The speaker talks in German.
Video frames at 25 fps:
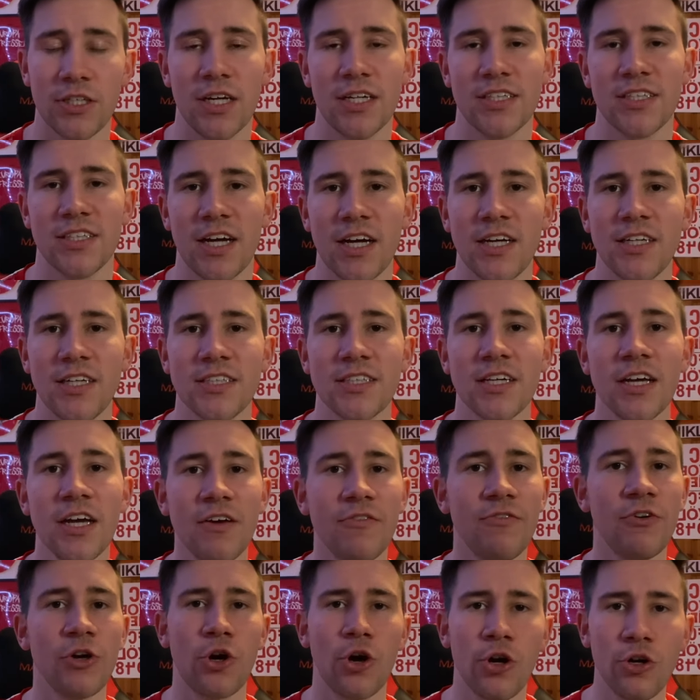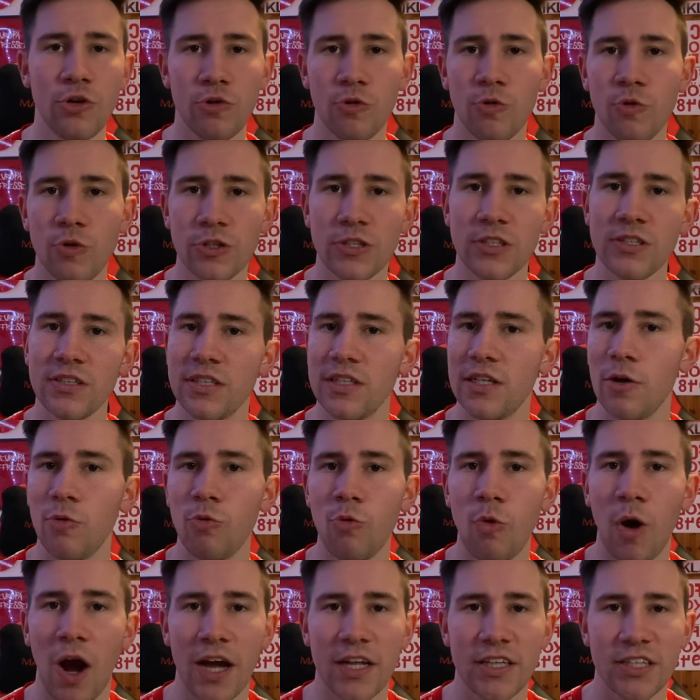Das heißt, wir könnten höchstens in der
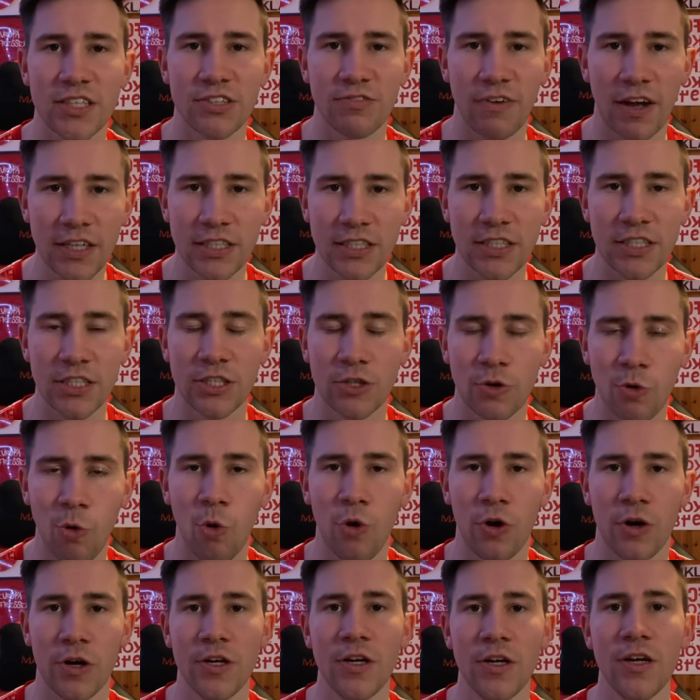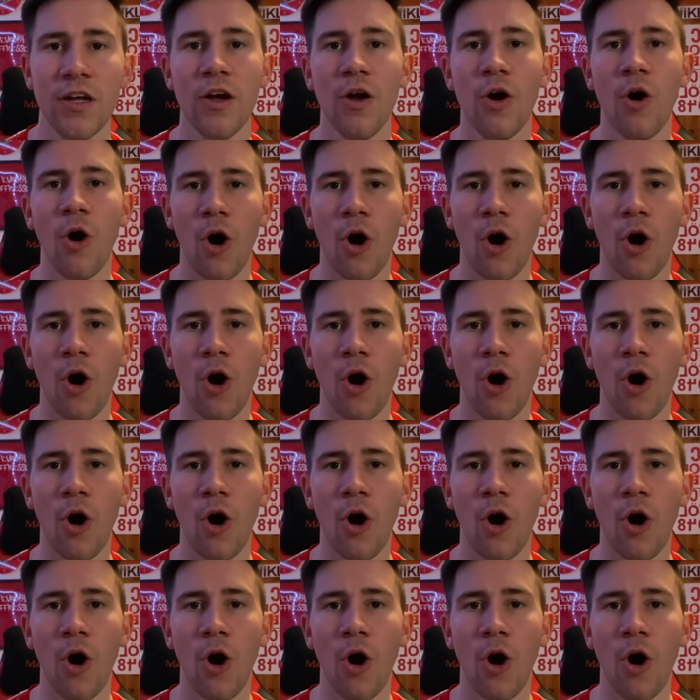U21 gucken,